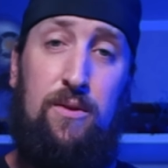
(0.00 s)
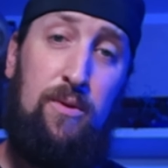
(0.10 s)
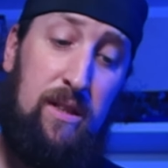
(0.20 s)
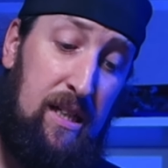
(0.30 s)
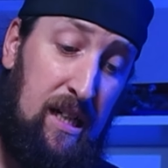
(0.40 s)

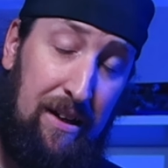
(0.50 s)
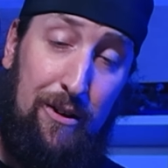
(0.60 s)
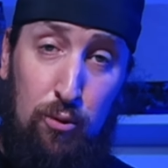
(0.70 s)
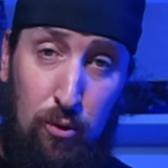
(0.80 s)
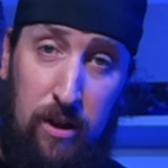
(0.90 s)
Donc c'est-à-dire
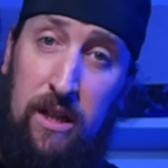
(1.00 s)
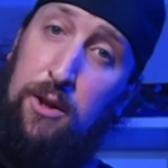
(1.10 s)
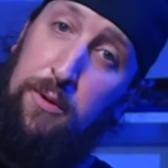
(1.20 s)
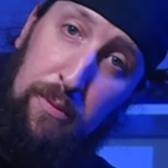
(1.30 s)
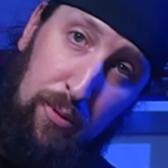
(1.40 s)
qu'avec tout le
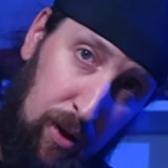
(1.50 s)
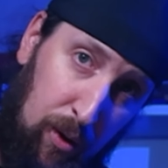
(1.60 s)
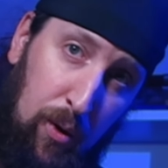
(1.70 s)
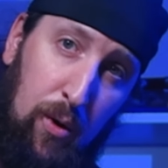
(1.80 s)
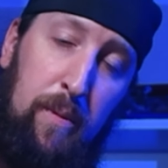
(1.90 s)
rig, tu vas pouvoir
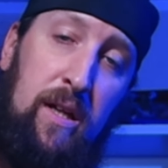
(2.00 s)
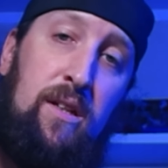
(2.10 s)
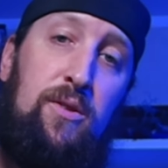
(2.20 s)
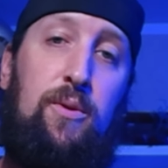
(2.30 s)
le remettre